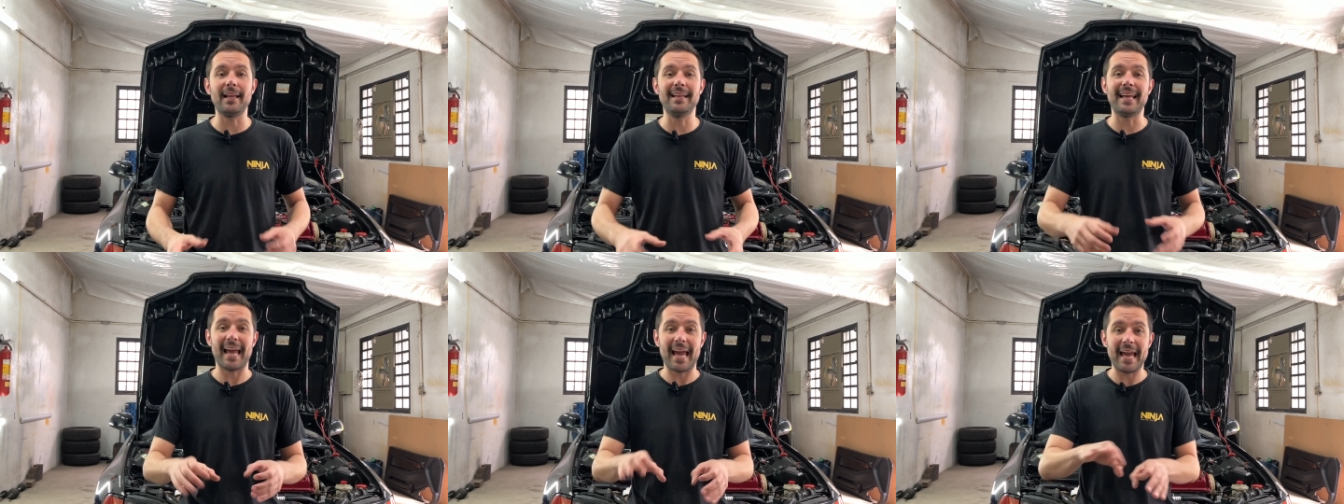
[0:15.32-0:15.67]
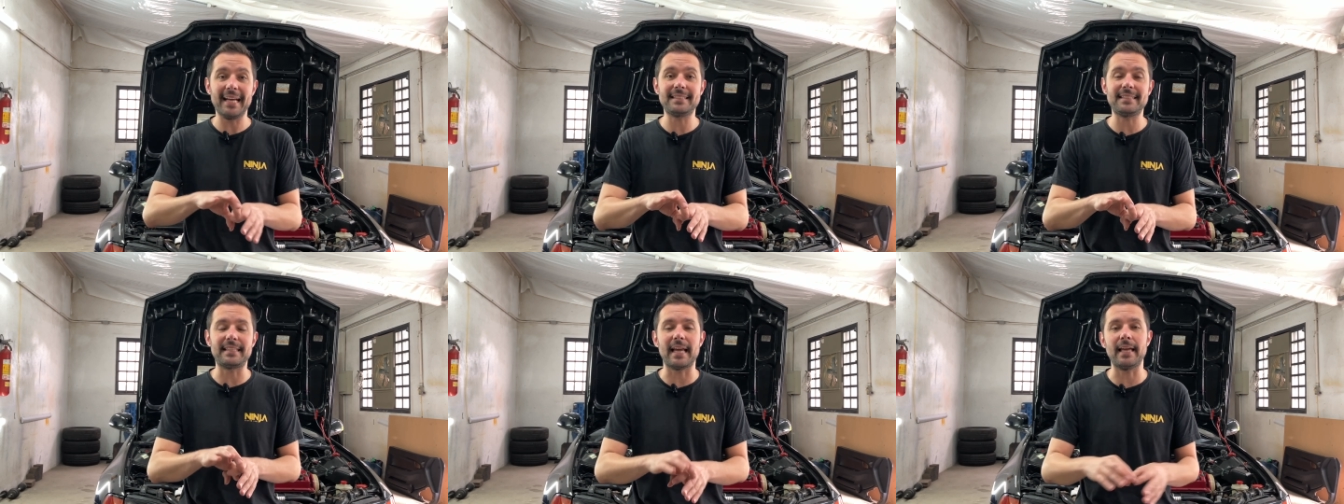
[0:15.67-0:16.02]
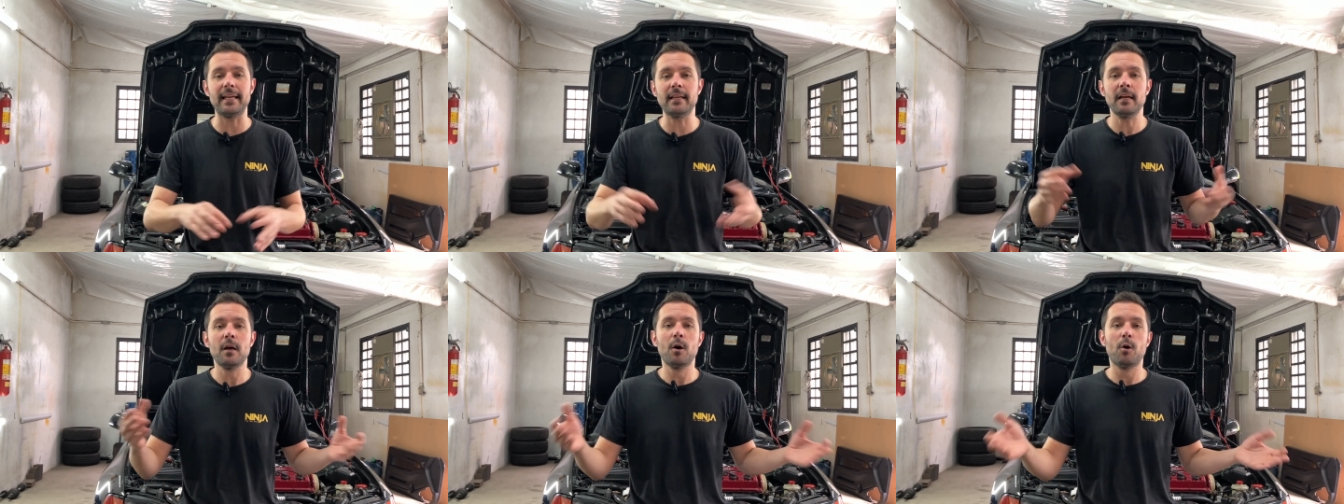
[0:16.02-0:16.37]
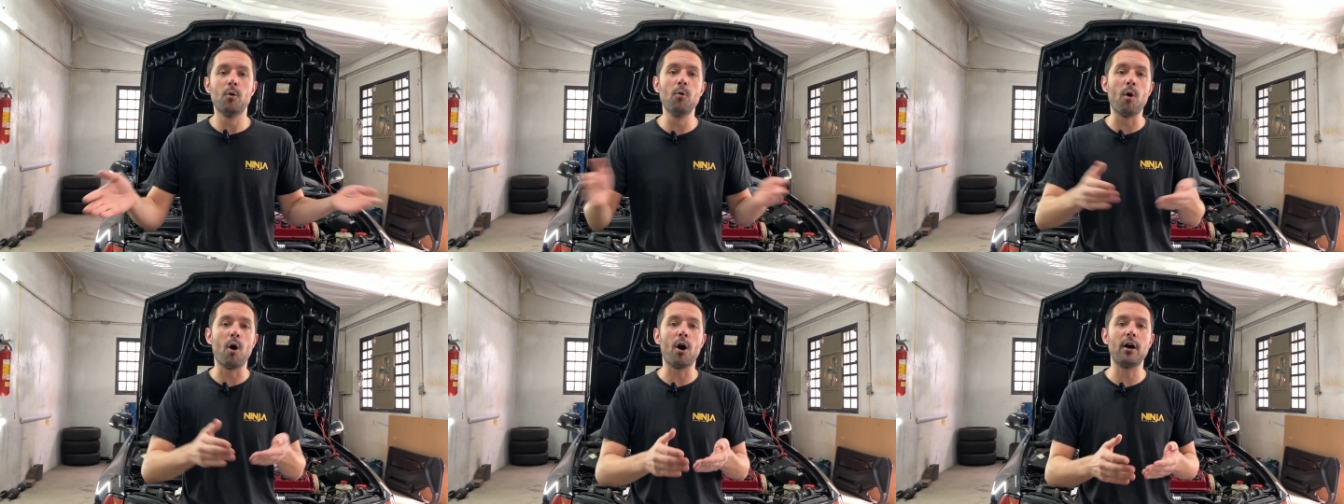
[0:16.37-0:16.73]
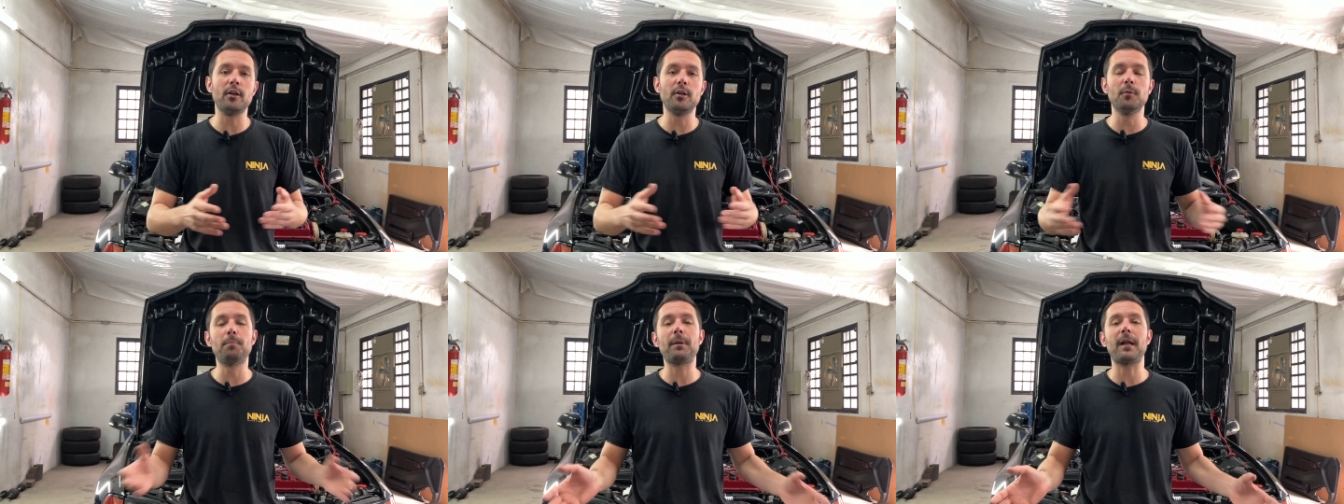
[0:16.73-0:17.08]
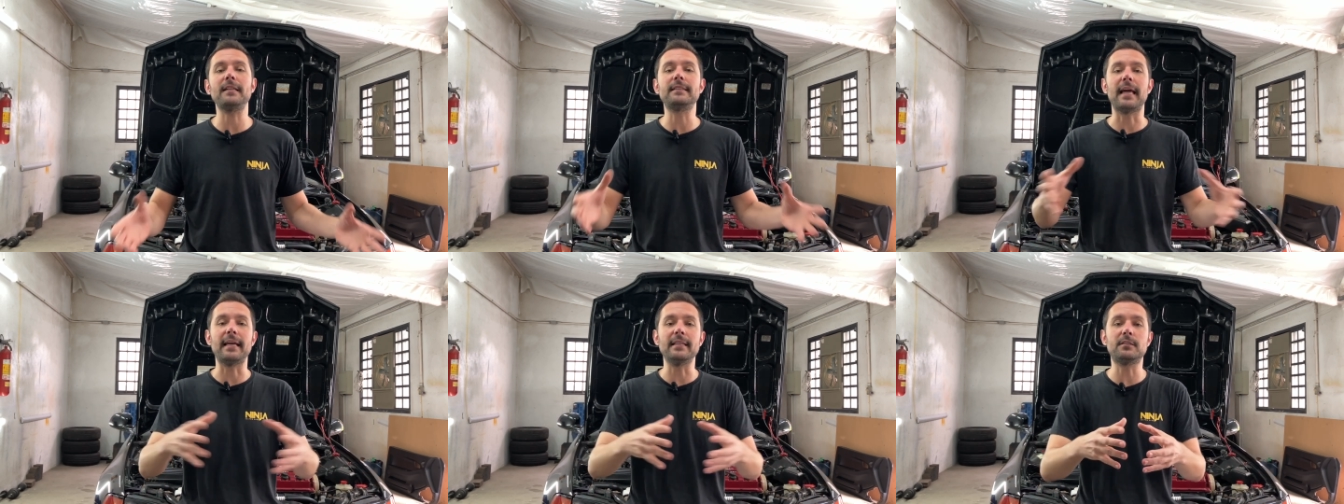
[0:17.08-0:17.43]
ele retém o óleo
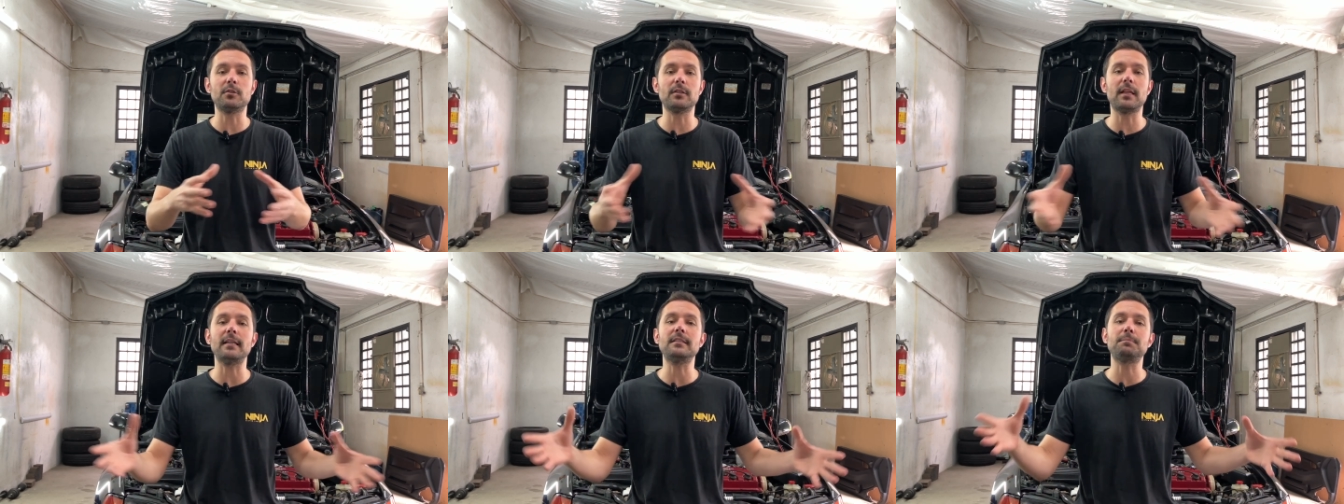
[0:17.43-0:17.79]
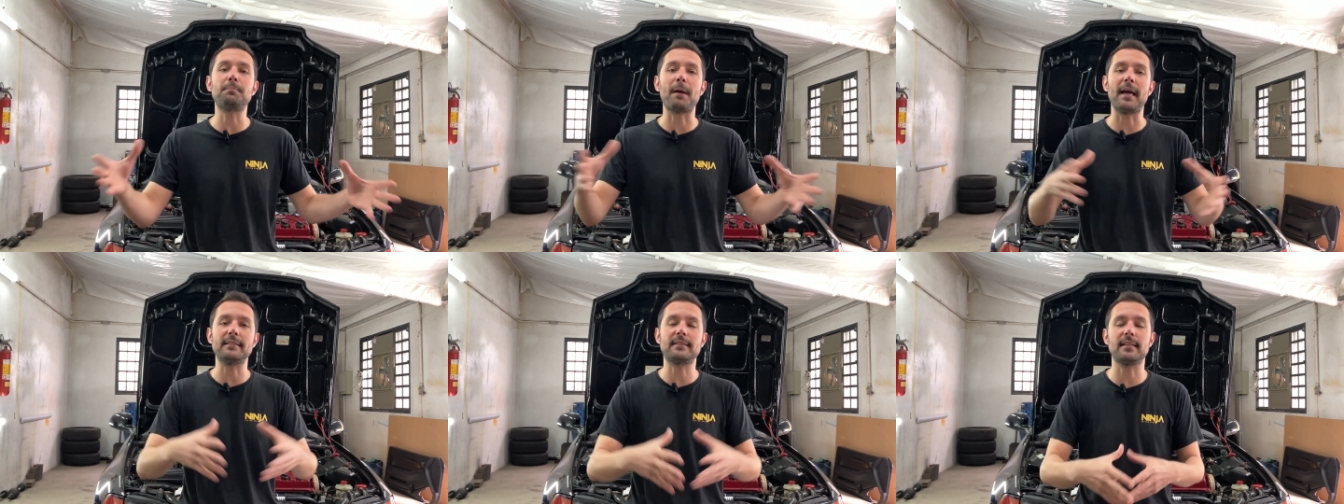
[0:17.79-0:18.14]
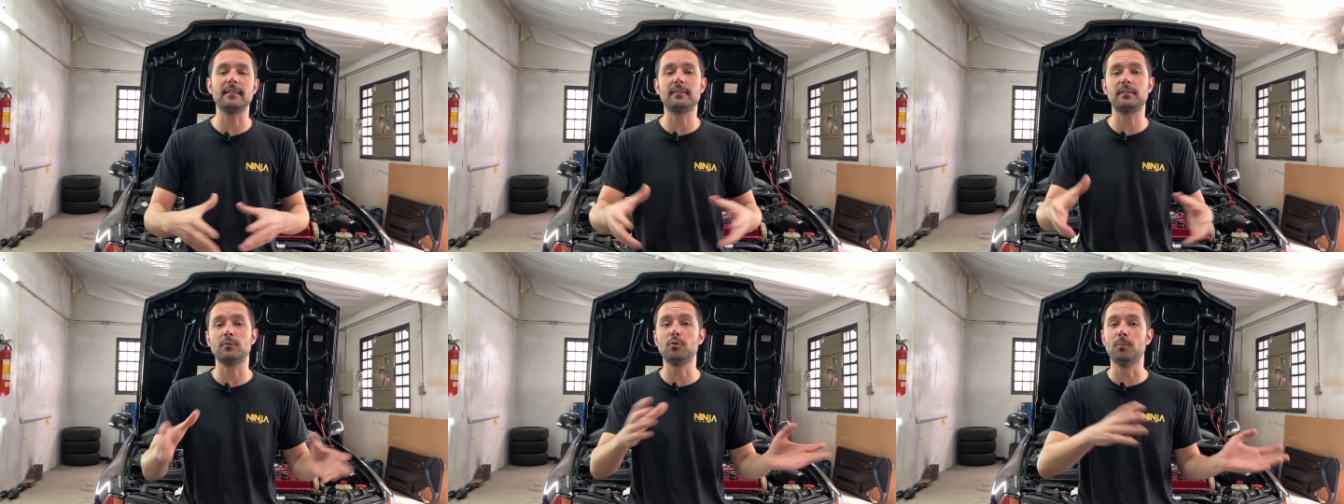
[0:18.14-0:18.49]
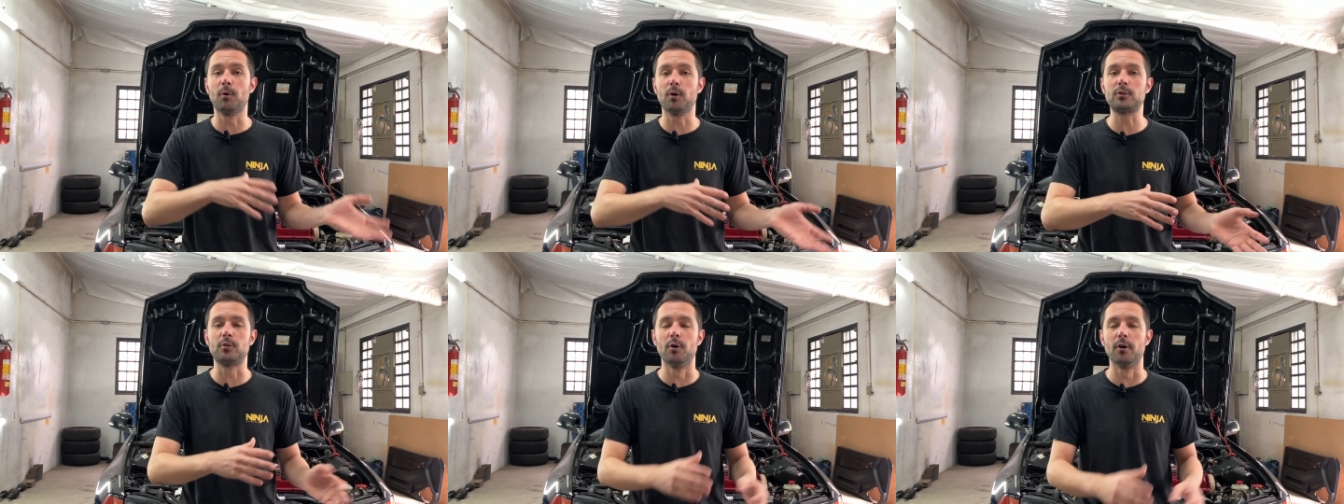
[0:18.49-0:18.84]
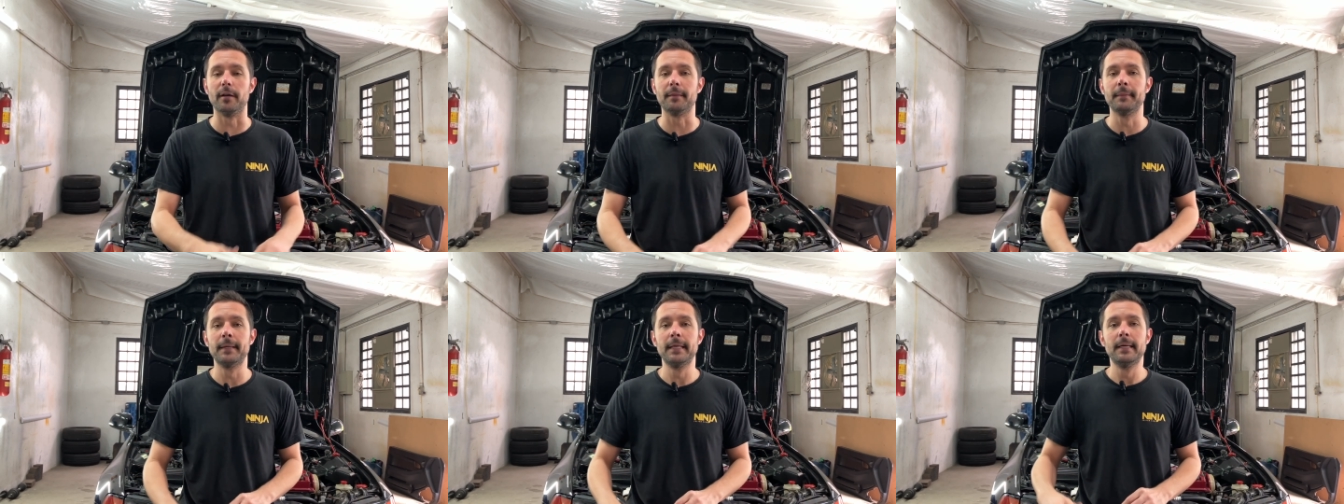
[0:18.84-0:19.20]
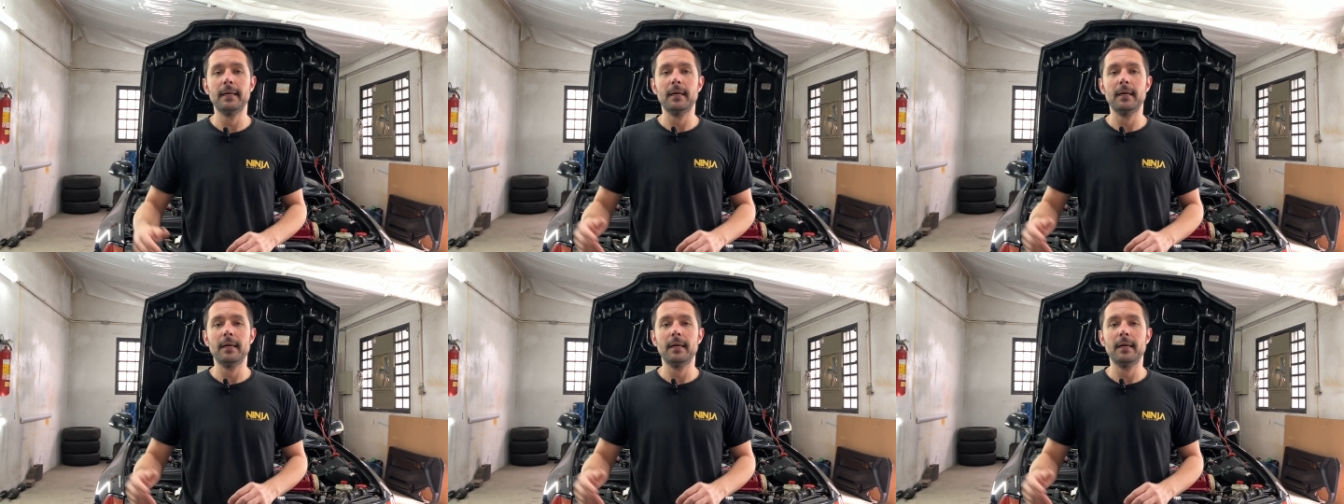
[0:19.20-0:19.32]
para dentro das peças do motor.